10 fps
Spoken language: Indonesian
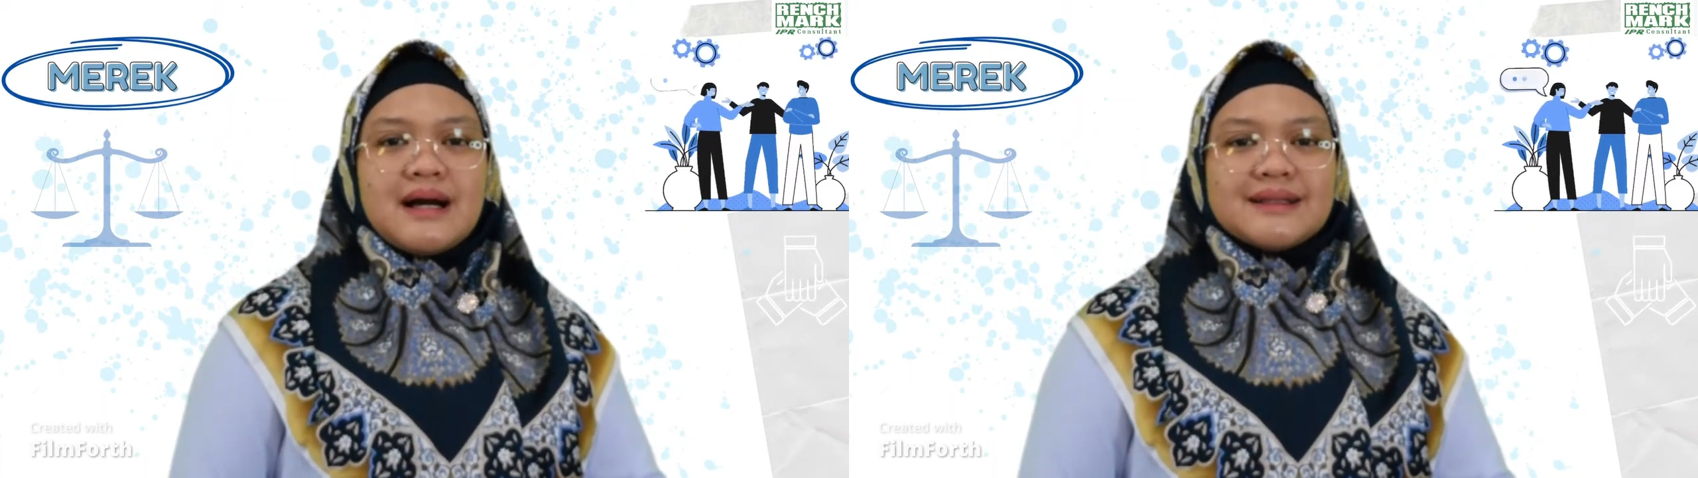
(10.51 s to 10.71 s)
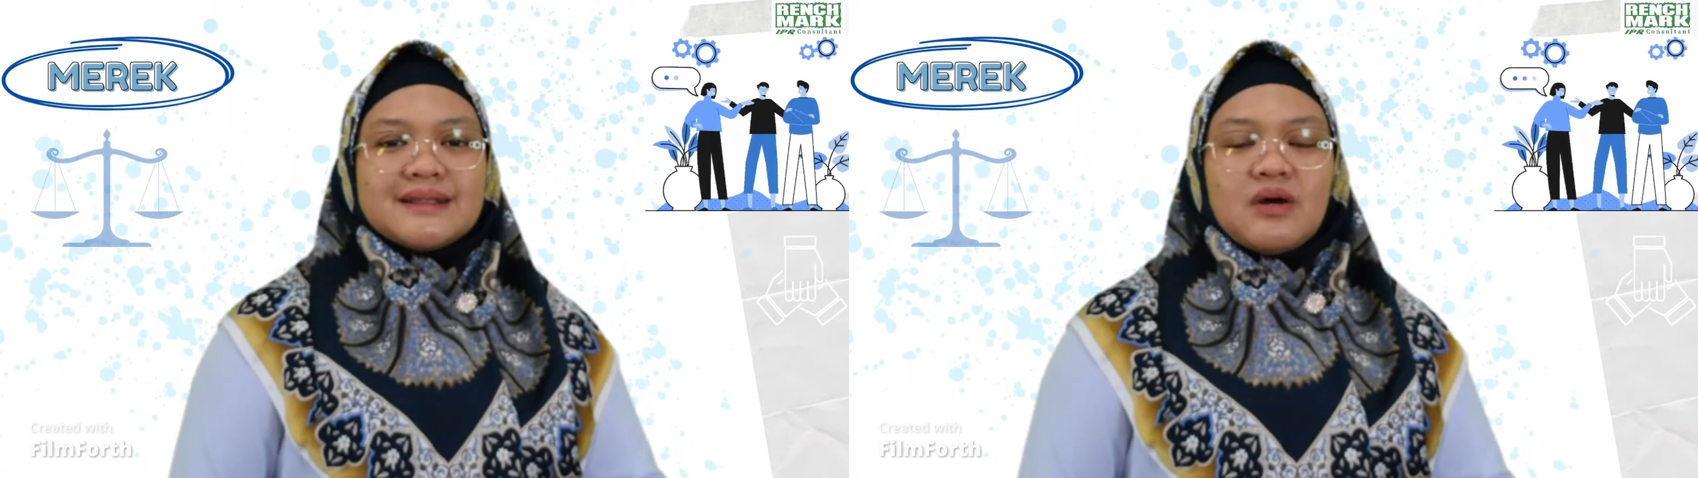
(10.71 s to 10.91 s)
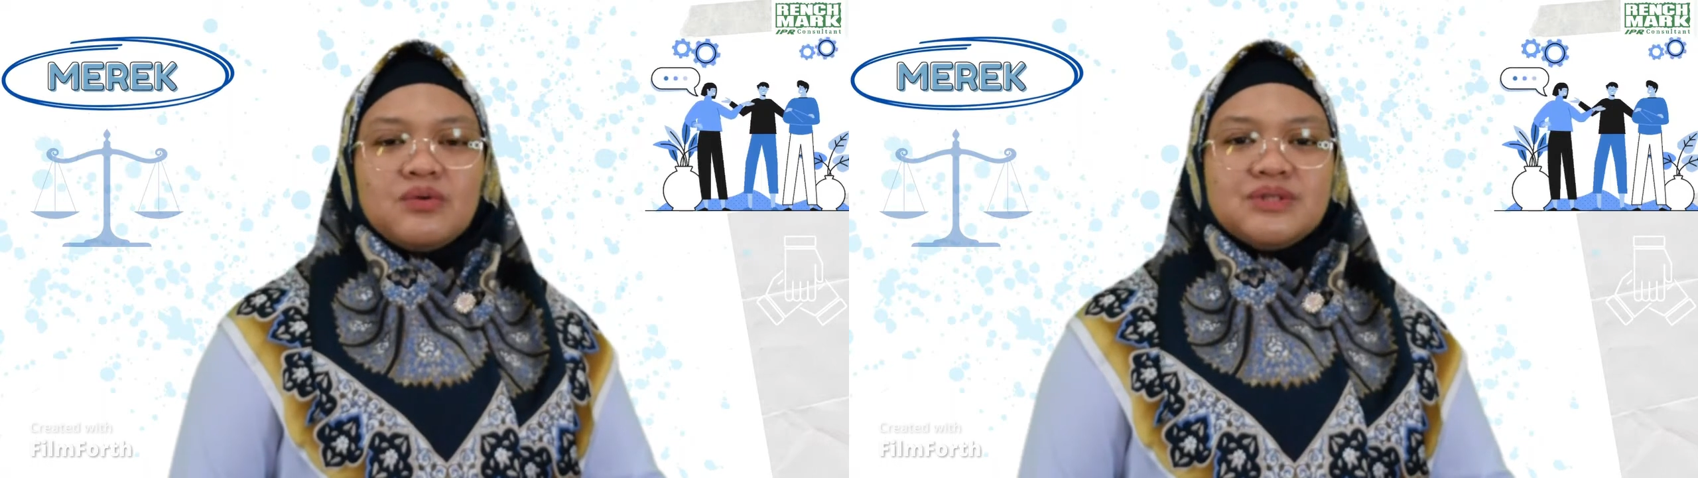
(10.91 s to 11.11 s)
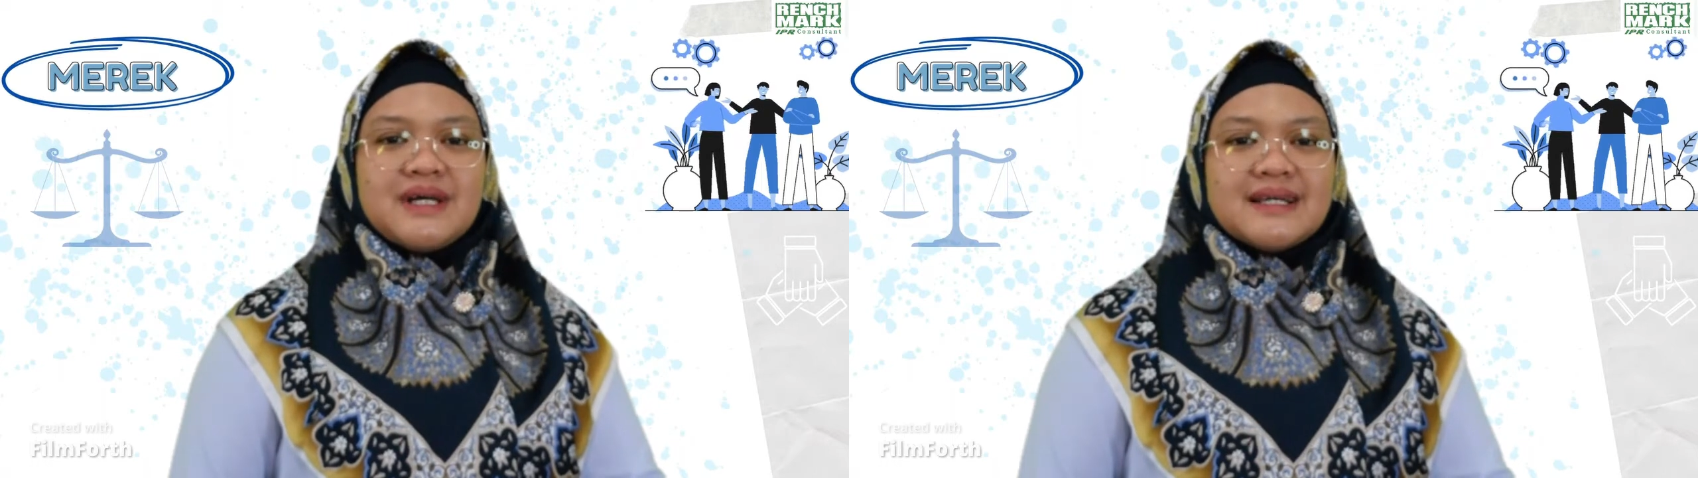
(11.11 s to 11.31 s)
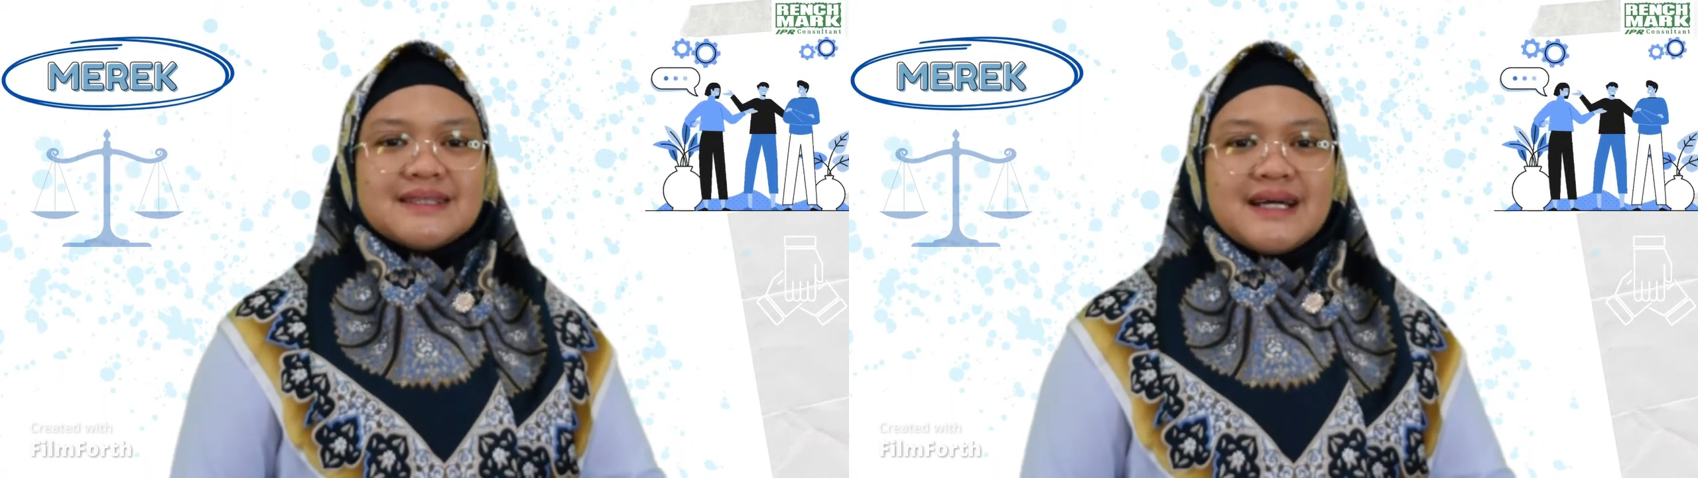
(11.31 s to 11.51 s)
atau
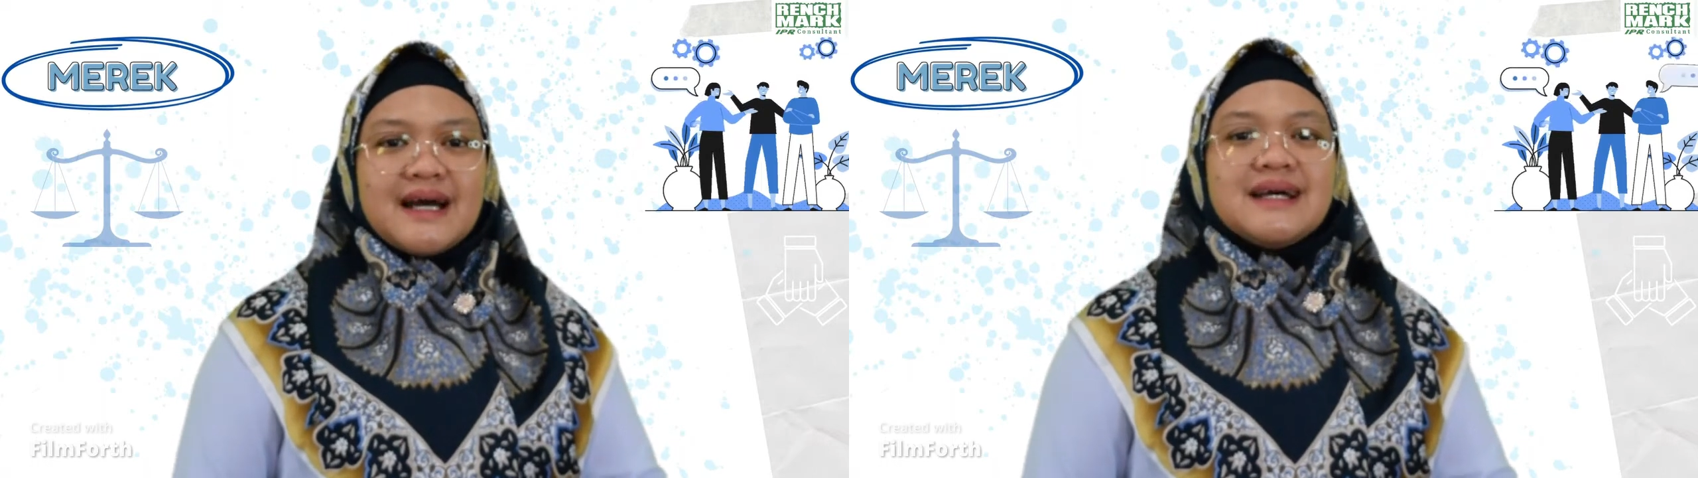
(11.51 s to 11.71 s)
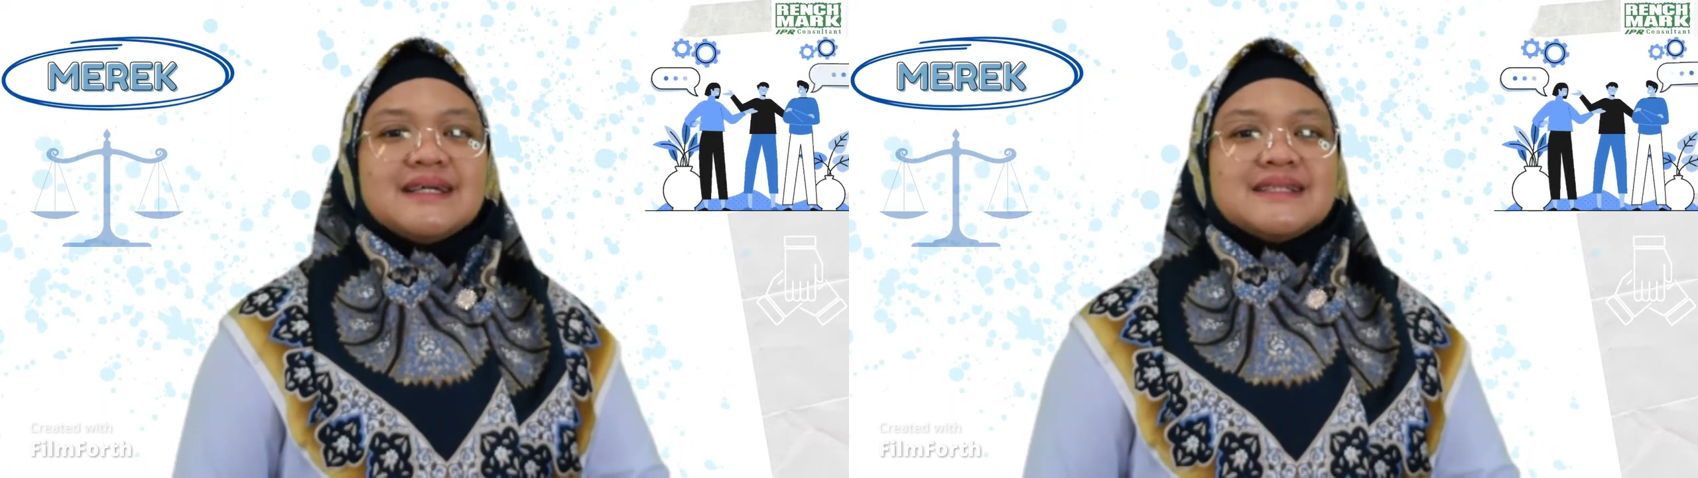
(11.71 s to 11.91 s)
jasa